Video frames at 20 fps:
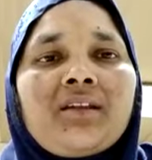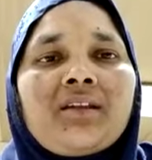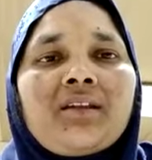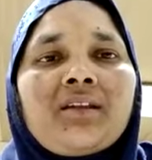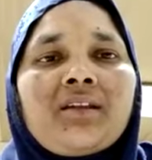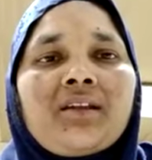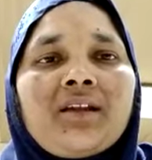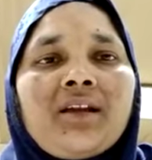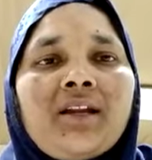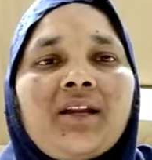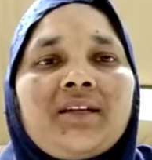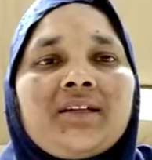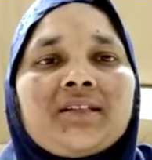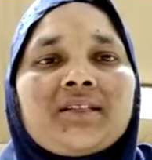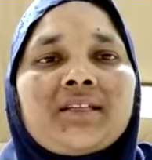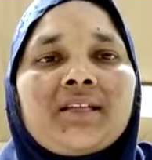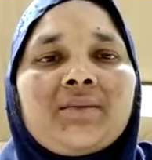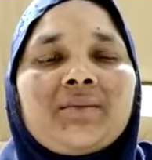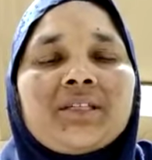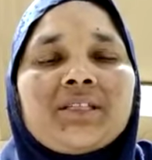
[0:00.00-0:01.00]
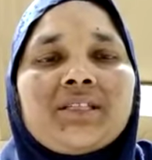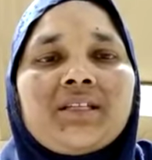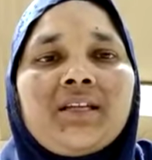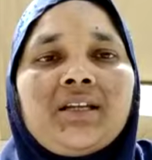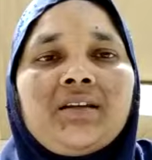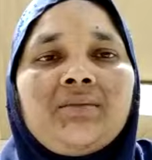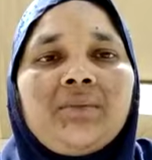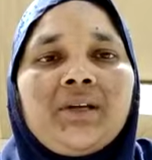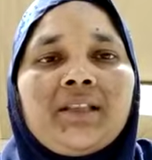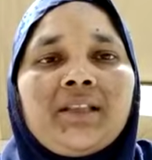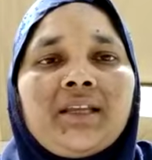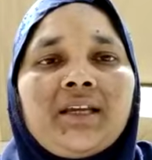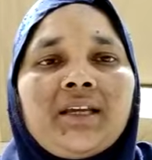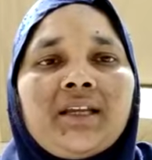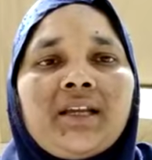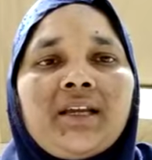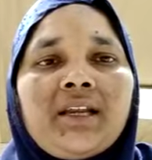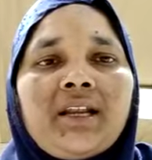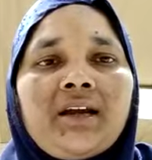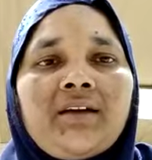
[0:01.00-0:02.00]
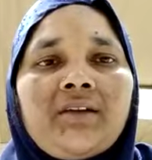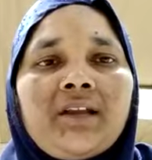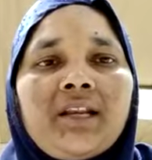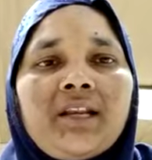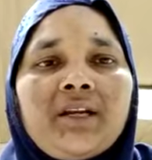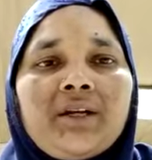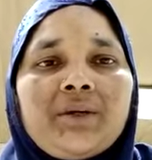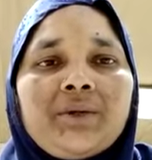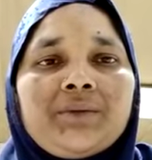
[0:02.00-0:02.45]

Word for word: అలాంటి సమస్యలు మన దగ్గరికి రావన్నట్టు